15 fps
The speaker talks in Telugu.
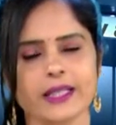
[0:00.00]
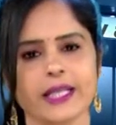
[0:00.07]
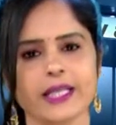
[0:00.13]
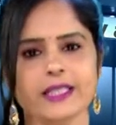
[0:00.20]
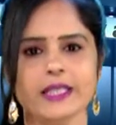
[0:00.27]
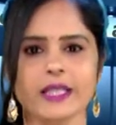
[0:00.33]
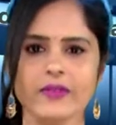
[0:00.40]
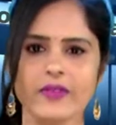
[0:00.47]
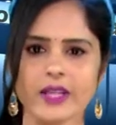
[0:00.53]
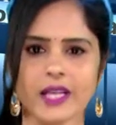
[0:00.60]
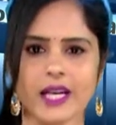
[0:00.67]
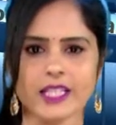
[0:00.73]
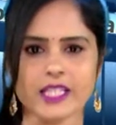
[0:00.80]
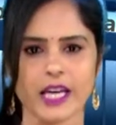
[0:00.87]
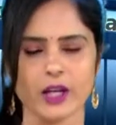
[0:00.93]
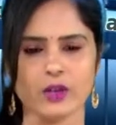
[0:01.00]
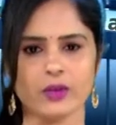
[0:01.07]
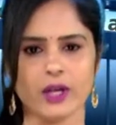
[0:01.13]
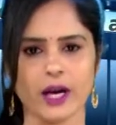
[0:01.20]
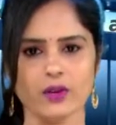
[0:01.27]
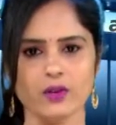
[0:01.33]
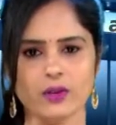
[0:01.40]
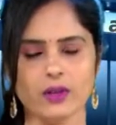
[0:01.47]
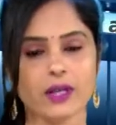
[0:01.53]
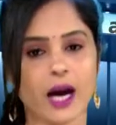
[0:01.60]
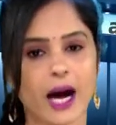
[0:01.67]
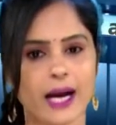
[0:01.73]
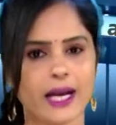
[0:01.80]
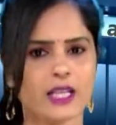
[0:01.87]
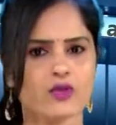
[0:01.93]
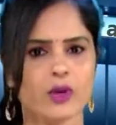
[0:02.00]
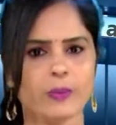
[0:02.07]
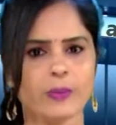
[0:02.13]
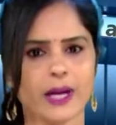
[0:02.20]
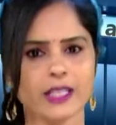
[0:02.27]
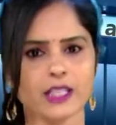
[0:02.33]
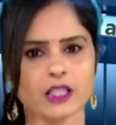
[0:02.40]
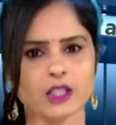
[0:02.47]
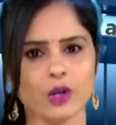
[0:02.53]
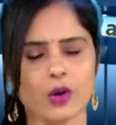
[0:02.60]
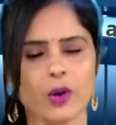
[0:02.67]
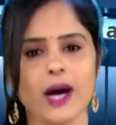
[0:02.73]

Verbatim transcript: నీటిని విడుదల చేయనున్నారు కాళేశ్వరం ప్రాజెక్టులో